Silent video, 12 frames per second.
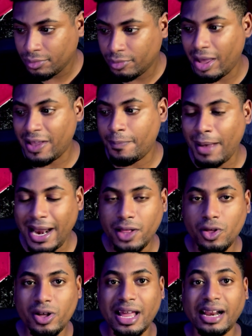Es
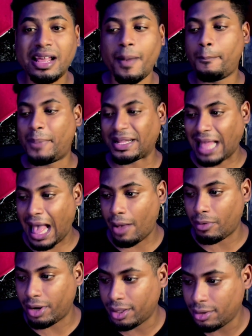válido y es
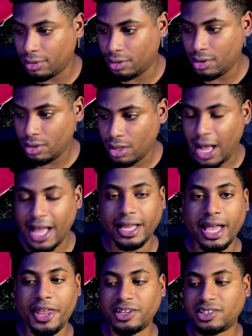respetable. Hay
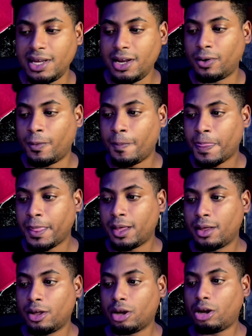que decirlo.
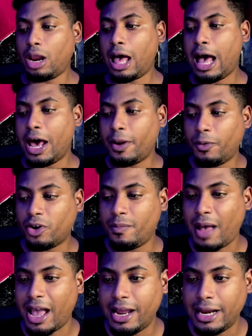Claro, porque
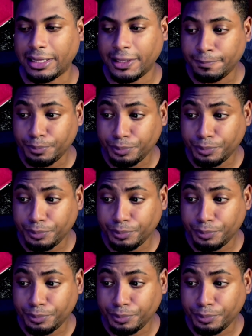imagínate.